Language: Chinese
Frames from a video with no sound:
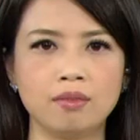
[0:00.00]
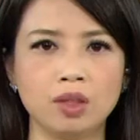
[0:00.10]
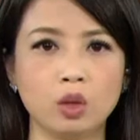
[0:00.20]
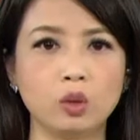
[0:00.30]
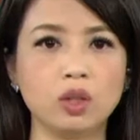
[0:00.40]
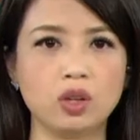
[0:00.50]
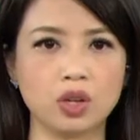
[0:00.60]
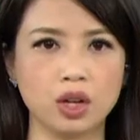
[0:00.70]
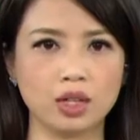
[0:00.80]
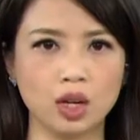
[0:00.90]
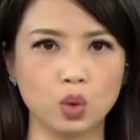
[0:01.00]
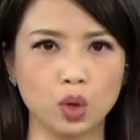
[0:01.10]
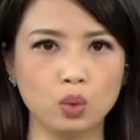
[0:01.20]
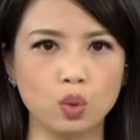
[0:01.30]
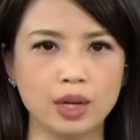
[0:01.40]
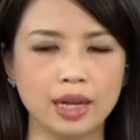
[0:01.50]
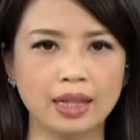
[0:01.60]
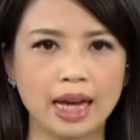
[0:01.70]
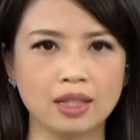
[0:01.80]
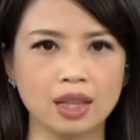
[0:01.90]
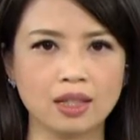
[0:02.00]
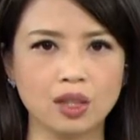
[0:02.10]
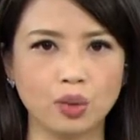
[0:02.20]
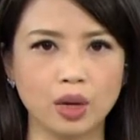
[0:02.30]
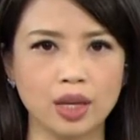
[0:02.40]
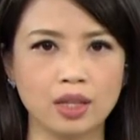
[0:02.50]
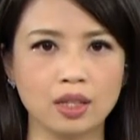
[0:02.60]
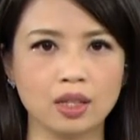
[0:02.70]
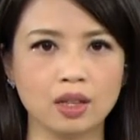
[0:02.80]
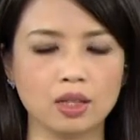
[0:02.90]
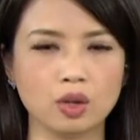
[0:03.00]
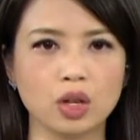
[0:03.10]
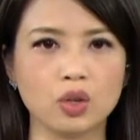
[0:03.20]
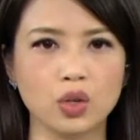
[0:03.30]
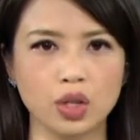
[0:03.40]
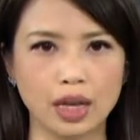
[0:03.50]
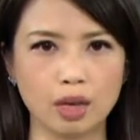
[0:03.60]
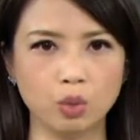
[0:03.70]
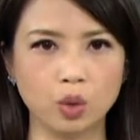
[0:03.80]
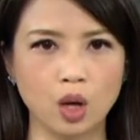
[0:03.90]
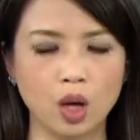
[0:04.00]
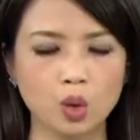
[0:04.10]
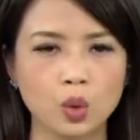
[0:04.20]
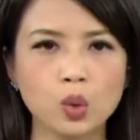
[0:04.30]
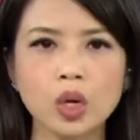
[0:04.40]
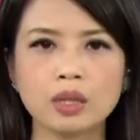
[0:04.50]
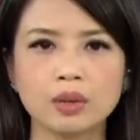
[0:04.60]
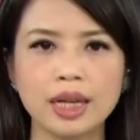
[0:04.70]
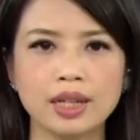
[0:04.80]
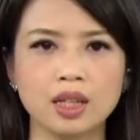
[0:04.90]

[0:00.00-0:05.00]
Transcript: 大陆第十二届全国人大三次会议今天早上正式开幕。国务院总理李